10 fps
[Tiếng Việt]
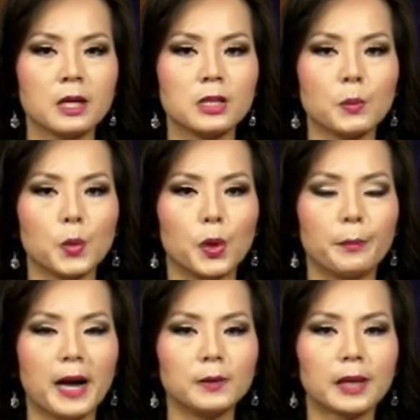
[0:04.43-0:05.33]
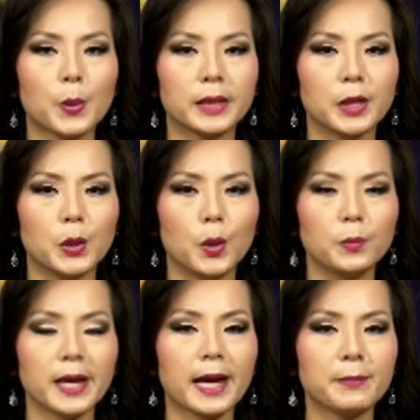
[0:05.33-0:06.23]
Trong cuộc họp báo tại Hoa Thịnh Đốn
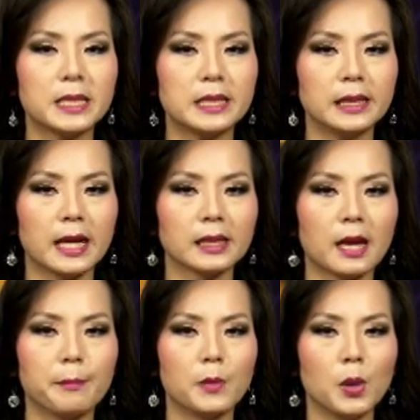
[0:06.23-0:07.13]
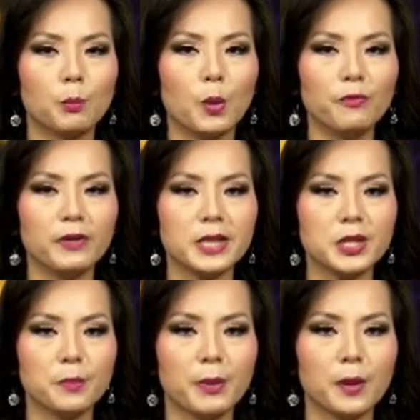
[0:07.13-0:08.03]
ngày 29 tháng 5, bốn vị
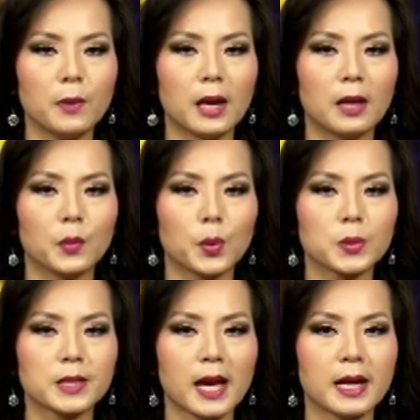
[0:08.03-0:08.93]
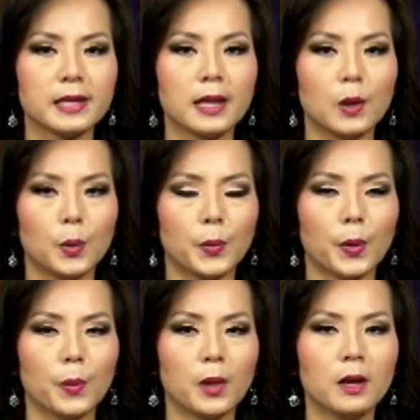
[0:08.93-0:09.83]
dân biểu là Rosa
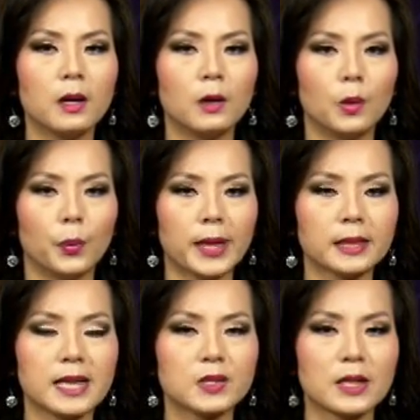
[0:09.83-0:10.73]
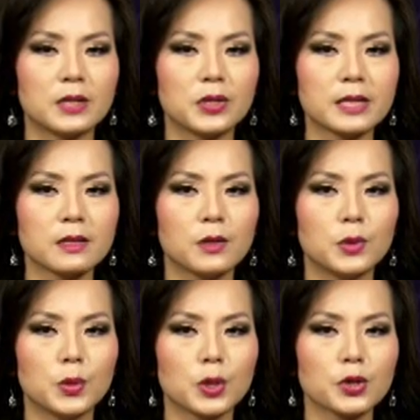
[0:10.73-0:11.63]
DeLauro, Loretta Sanchez,
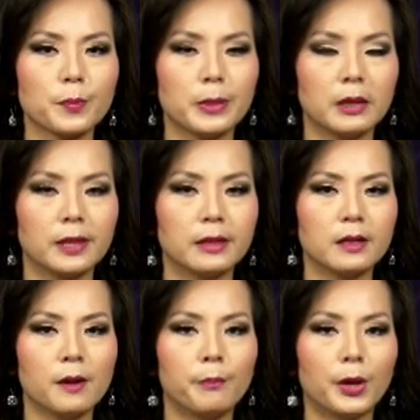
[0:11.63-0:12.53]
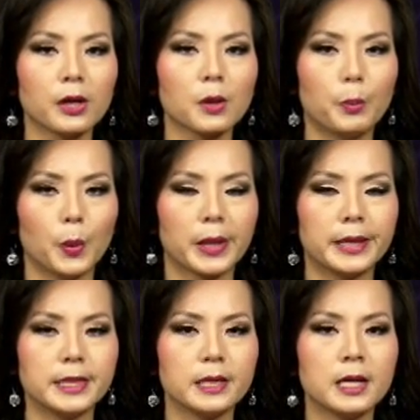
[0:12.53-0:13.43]
George Miller, Mark Pokin
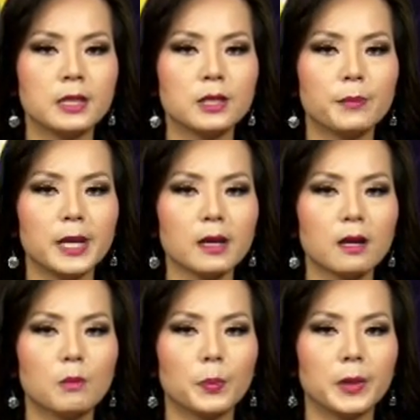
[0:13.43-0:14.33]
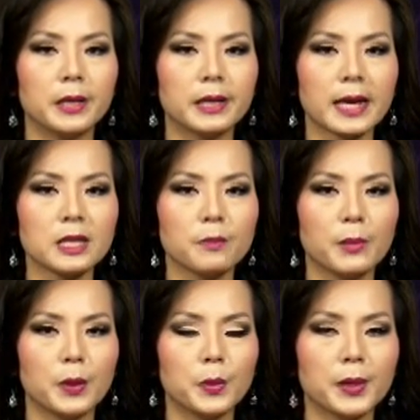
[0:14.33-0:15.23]
cho biết hơn một nửa các dân
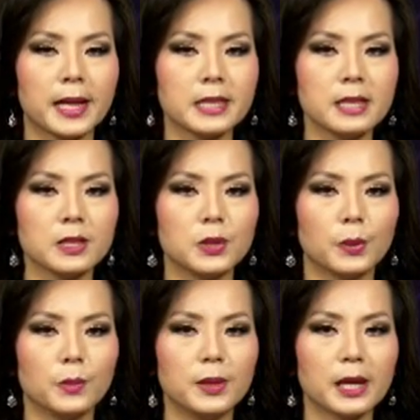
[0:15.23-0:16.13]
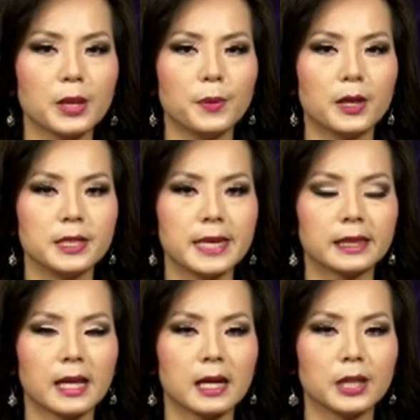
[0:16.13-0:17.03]
biểu của đảng Dân Chủ đã kêu gọi gia
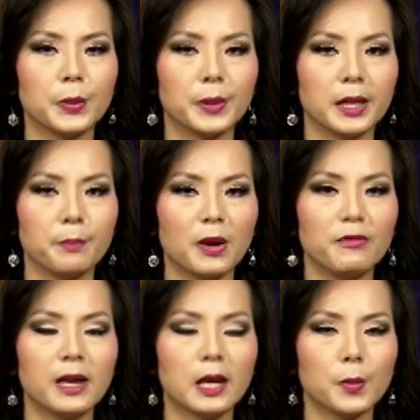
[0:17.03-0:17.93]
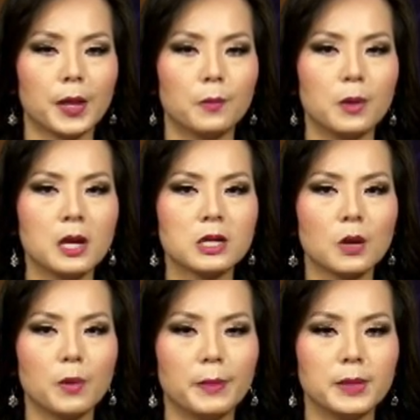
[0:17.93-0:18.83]
tăng điều kiện bảo vệ lao động
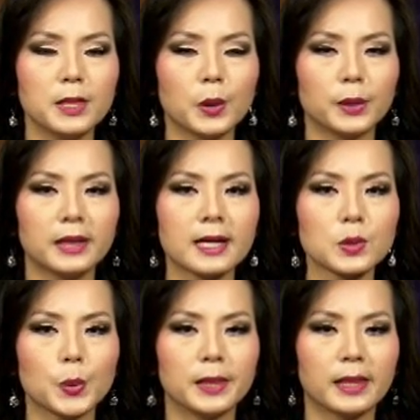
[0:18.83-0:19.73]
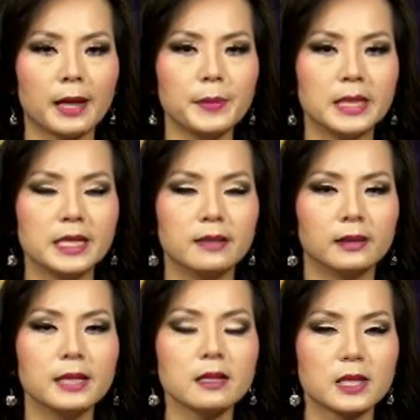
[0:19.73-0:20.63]
trong Hiệp ước Đối tác Xuyên Thái Bình Dương
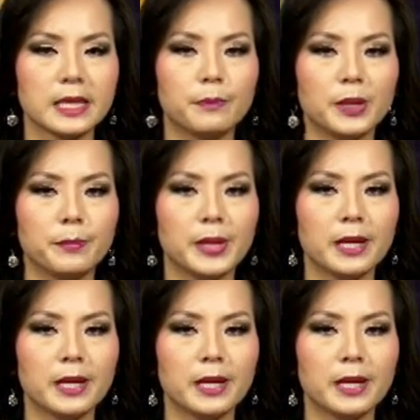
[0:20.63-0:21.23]
tức TPP,